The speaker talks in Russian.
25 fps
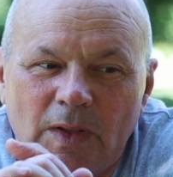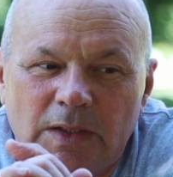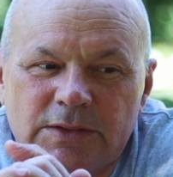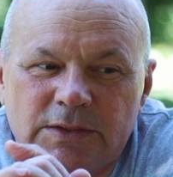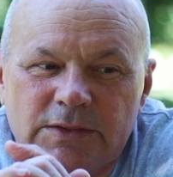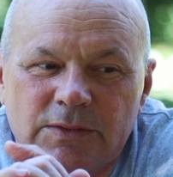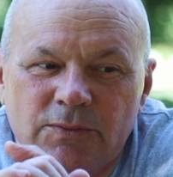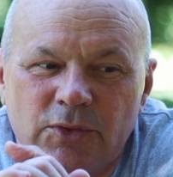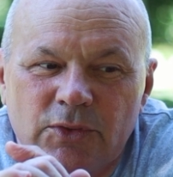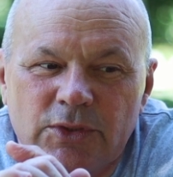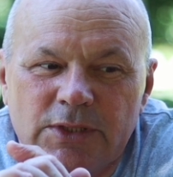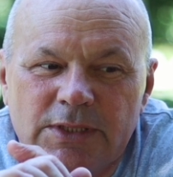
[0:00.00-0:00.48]

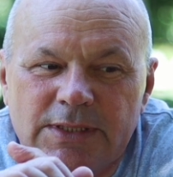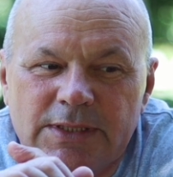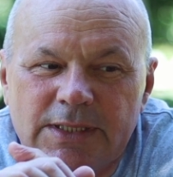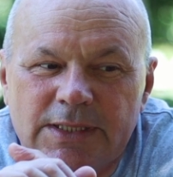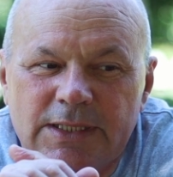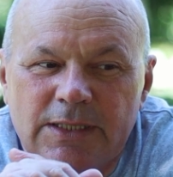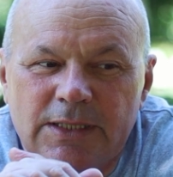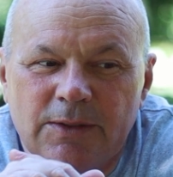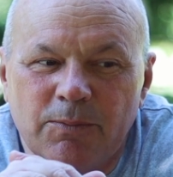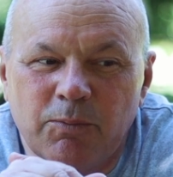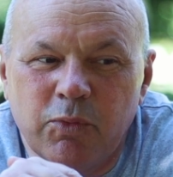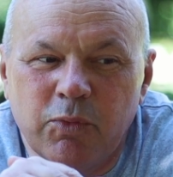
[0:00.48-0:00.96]
сегодня
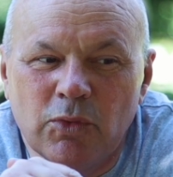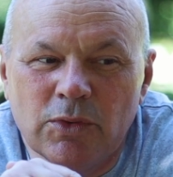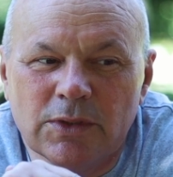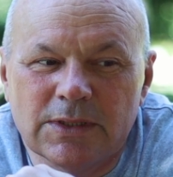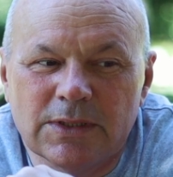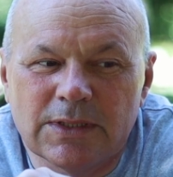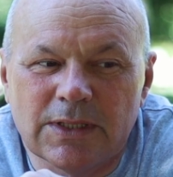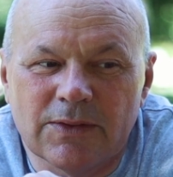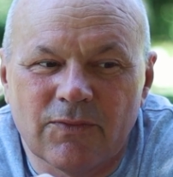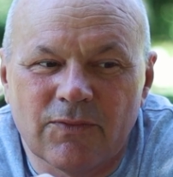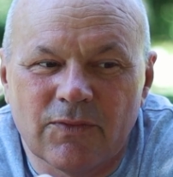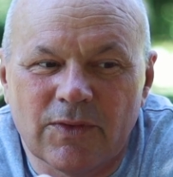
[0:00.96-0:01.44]
таких
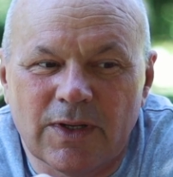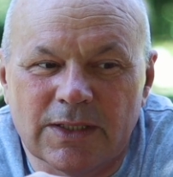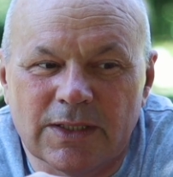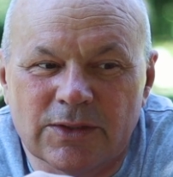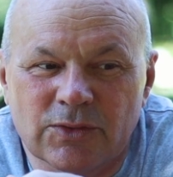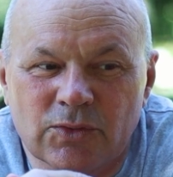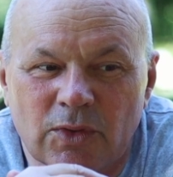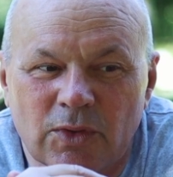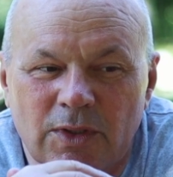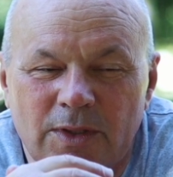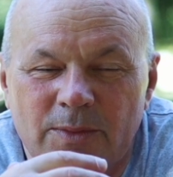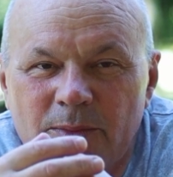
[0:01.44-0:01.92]
пунктов,
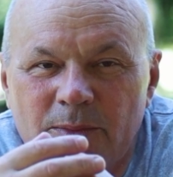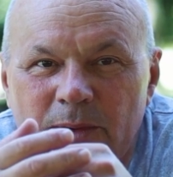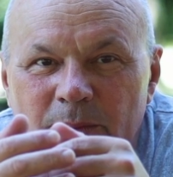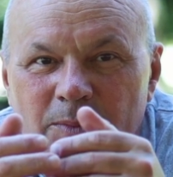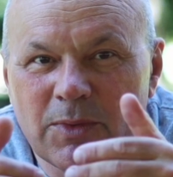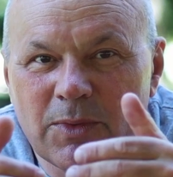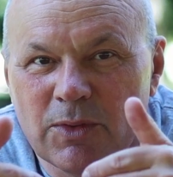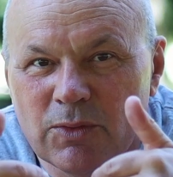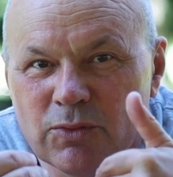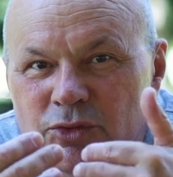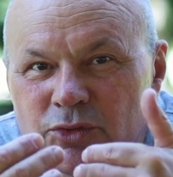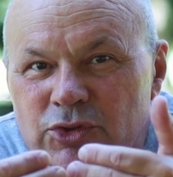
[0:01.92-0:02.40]
которыми
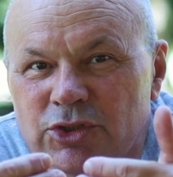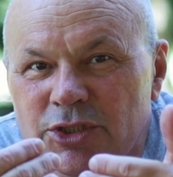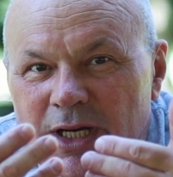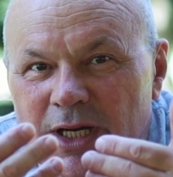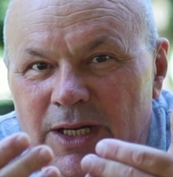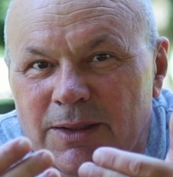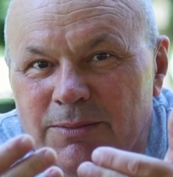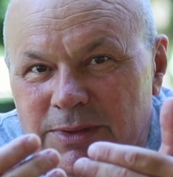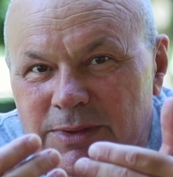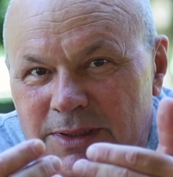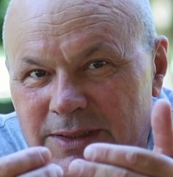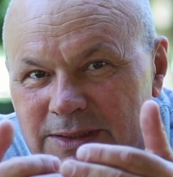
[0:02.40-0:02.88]
мы уже
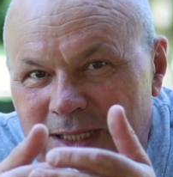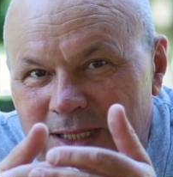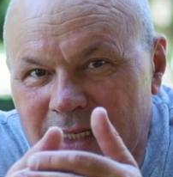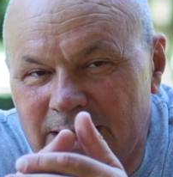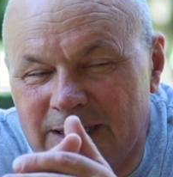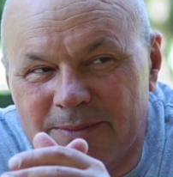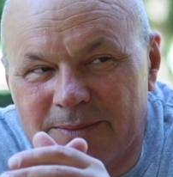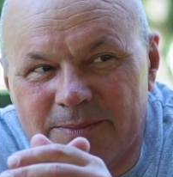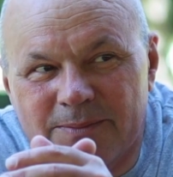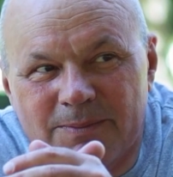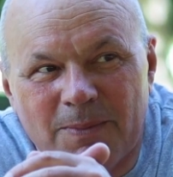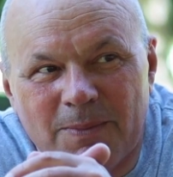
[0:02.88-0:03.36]

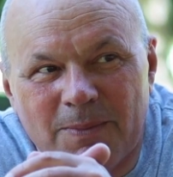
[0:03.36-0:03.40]
обладаем.